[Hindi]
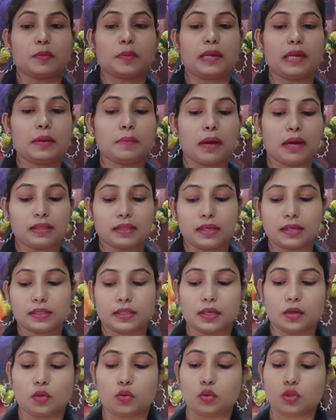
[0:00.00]
सबसे पहले हम बात
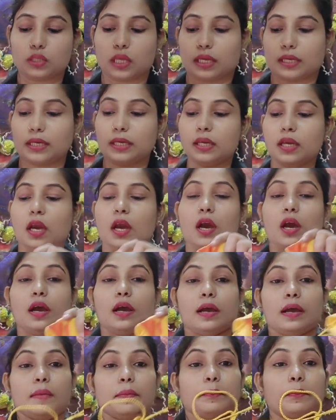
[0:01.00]
करते हैं कुर्ता की
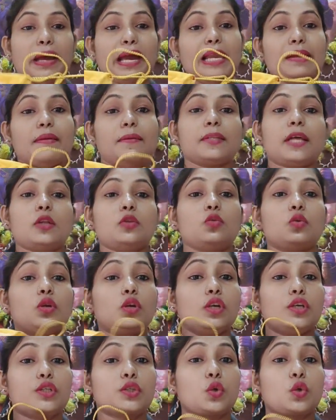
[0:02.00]
पहले मैं बता दूं कि